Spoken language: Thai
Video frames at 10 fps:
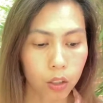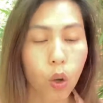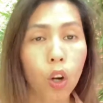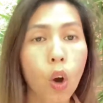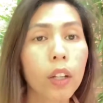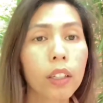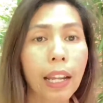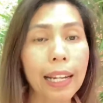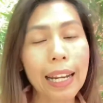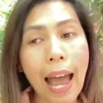ส่วนลด
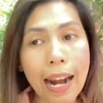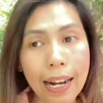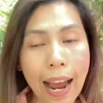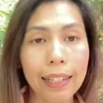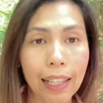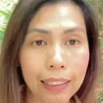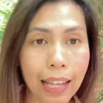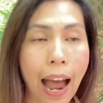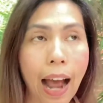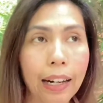ในร้านอาหาร
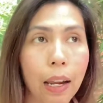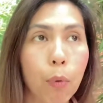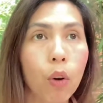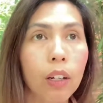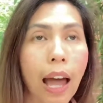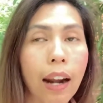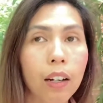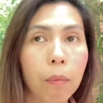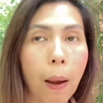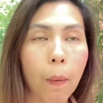ต่างๆในพวกร้าน
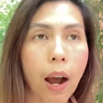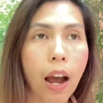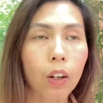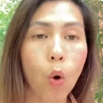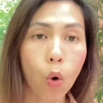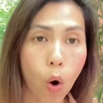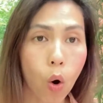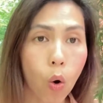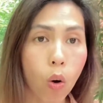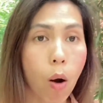แบบว่าโล
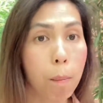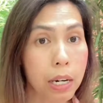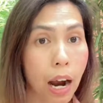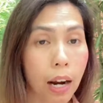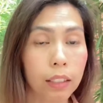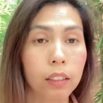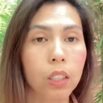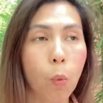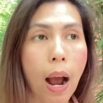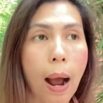โก้ของเมืองห
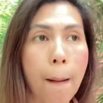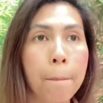รือว่า